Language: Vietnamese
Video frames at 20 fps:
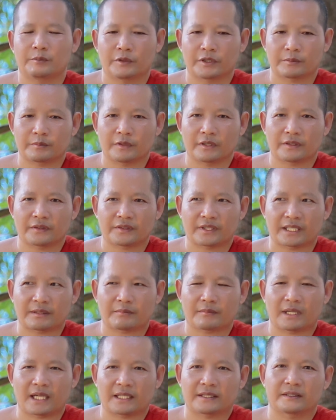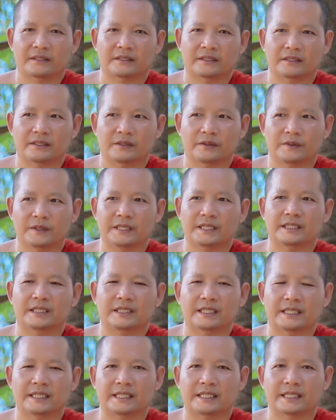bột bọt sạch bàn
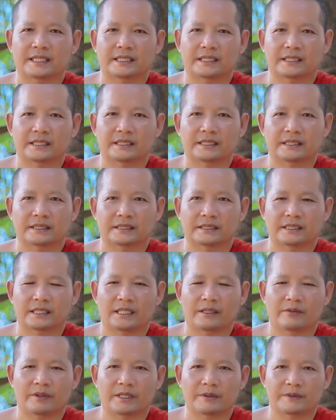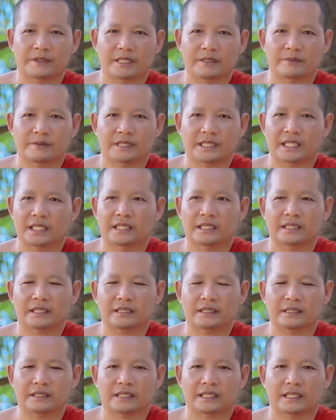phớ nực ở vậy xem nó
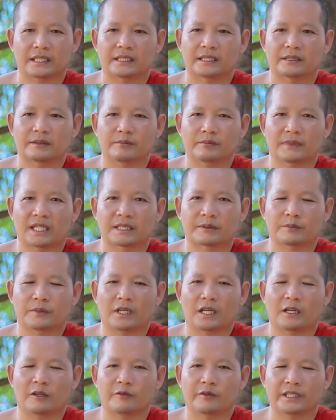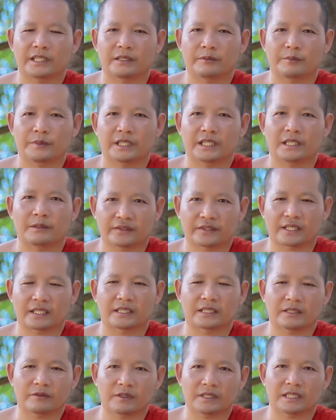cứ thả bàn phòng với nực về
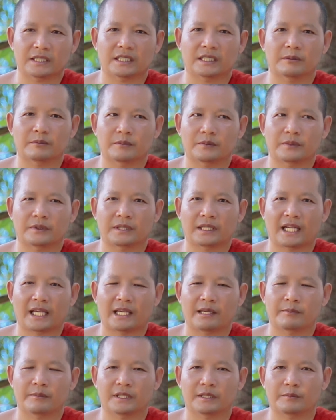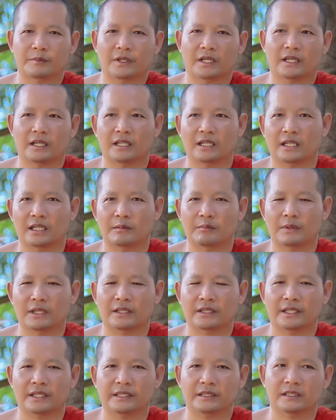srai nó bị chênh lại miền phòng mà
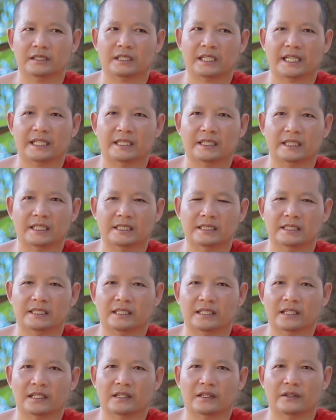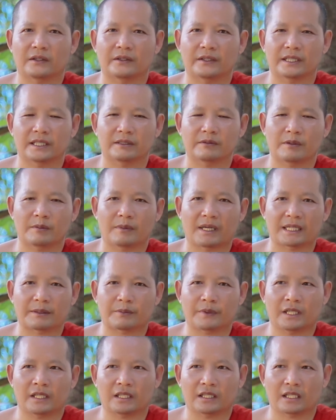hãy cần tới trường cõi bàn
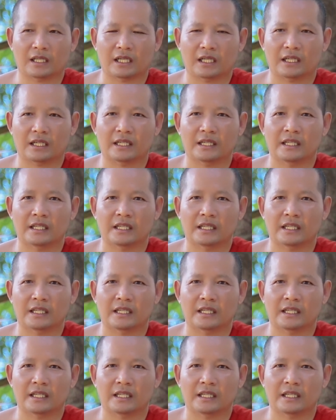phòng